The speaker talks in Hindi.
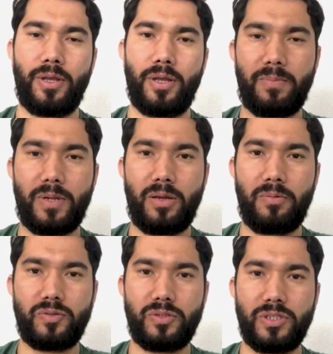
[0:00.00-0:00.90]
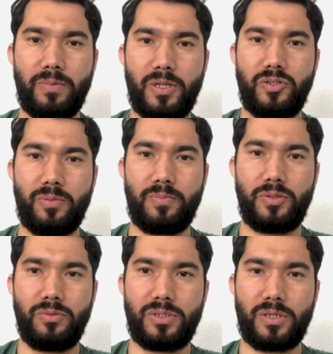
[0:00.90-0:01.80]
अपना सुटेबल जॉब
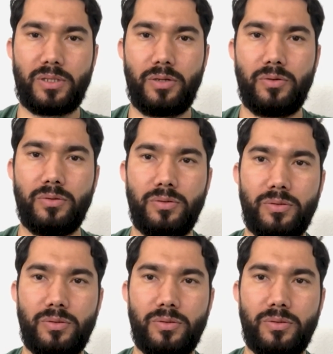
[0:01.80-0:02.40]
ढूंढ सकते हो